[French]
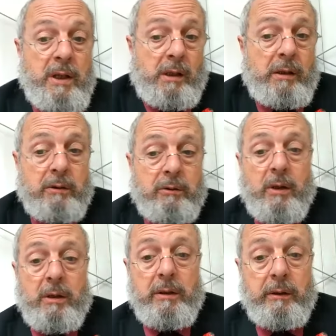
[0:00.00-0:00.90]
Écrire de
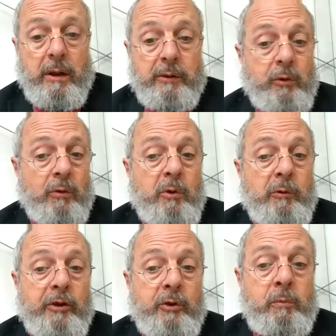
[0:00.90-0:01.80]
la littérature
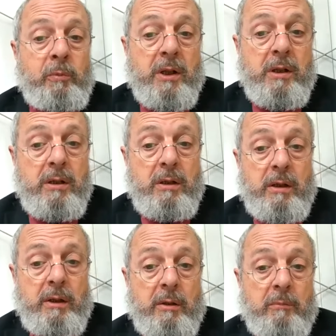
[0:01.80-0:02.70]
me fait du bien,
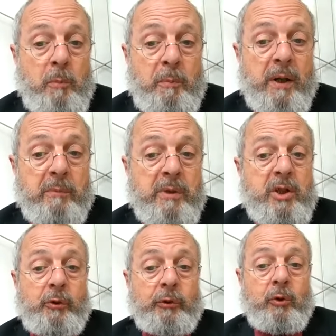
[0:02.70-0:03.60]
me
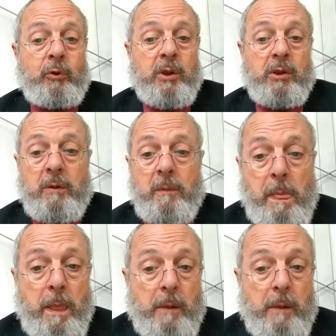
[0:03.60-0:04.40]
permet justement